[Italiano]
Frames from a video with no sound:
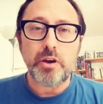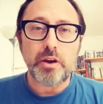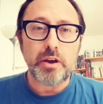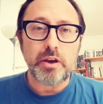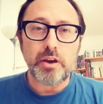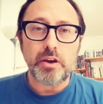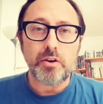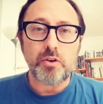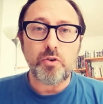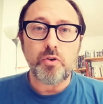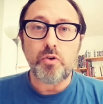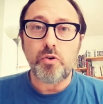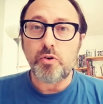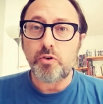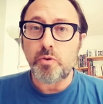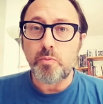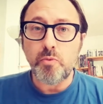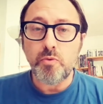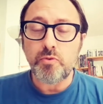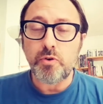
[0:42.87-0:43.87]
è,
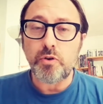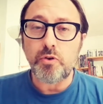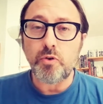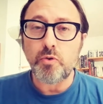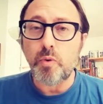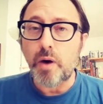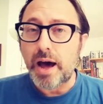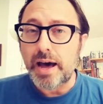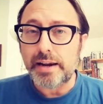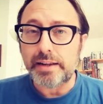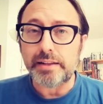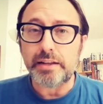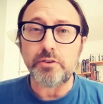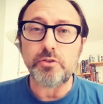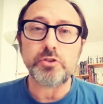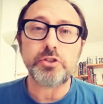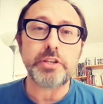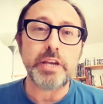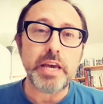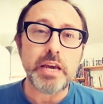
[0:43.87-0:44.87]
o comunque o guarda
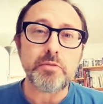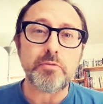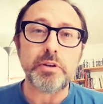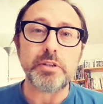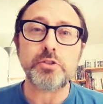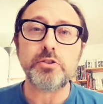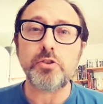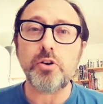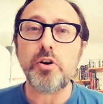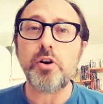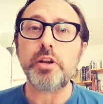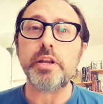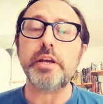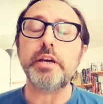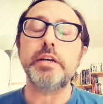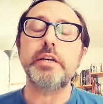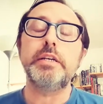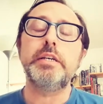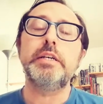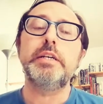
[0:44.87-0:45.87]
o segue storie